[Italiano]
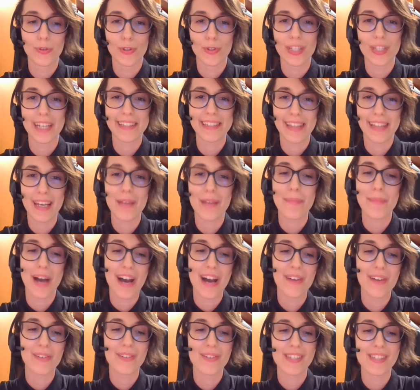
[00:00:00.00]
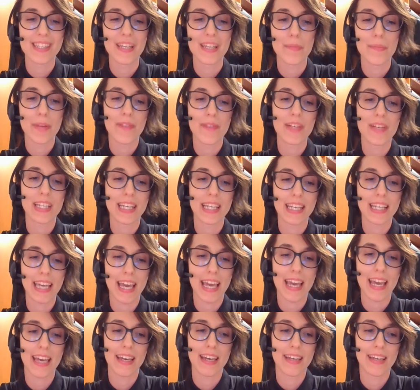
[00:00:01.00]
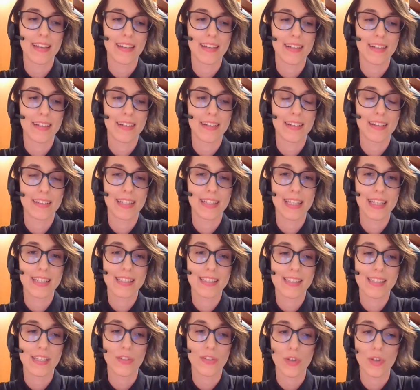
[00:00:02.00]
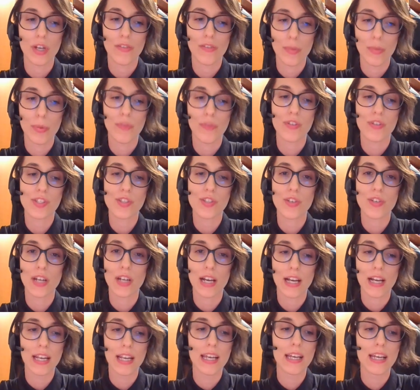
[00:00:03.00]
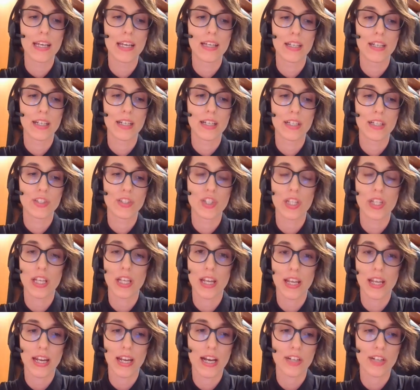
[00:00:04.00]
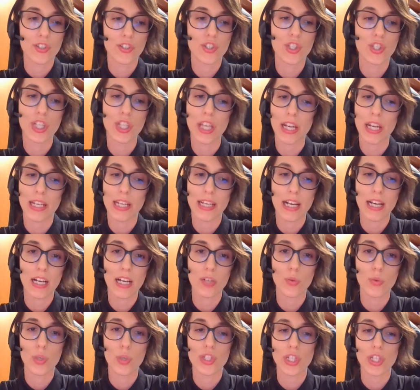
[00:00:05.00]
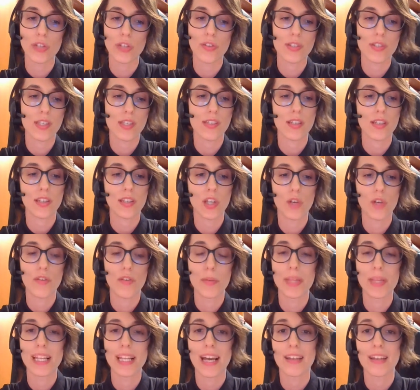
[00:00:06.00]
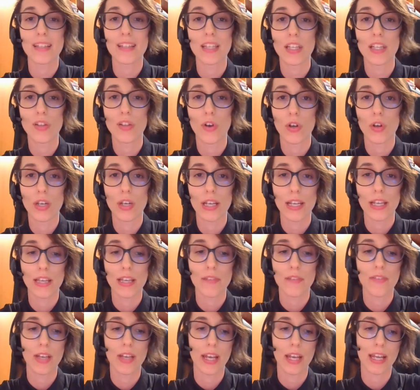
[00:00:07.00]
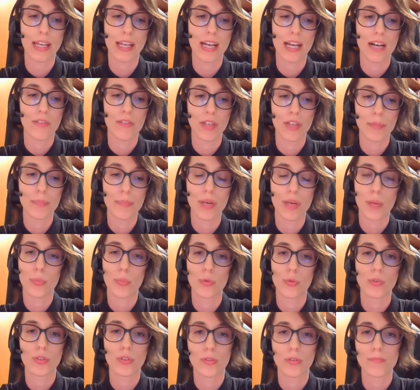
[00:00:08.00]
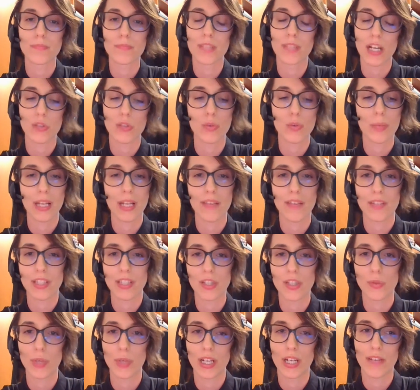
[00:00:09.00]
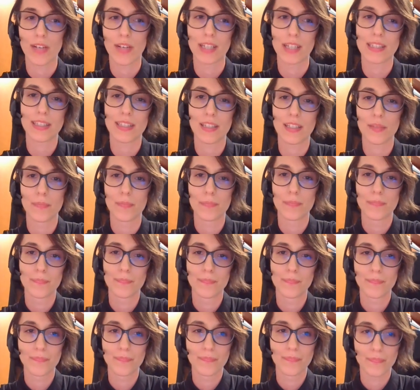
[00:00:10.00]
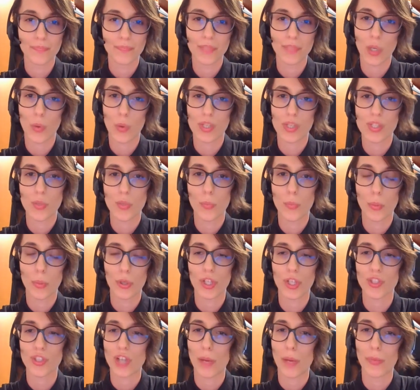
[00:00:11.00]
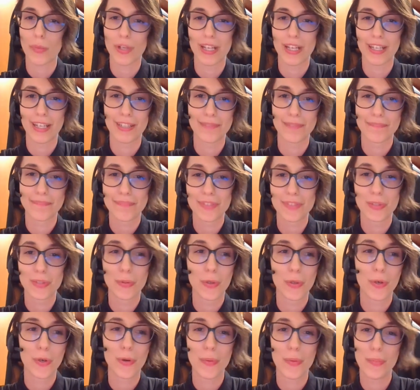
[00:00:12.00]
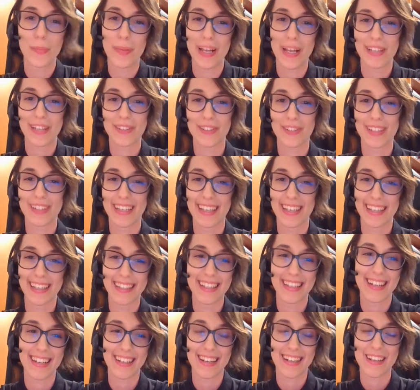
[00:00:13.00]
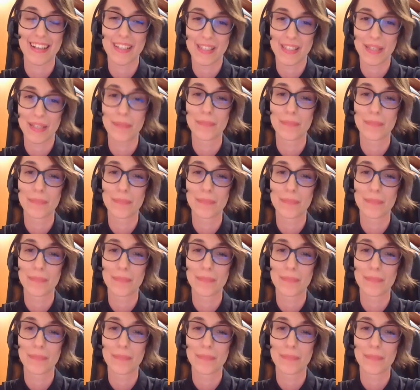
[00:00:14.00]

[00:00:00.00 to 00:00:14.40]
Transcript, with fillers: dati alla mano si prevede che uh, il settore aviprofessionale genererà circa 269 miliardi di dollari in ricavi appunto dal 2022 in avanti. E questo è un po' diciamo il succo completo dell'analisi.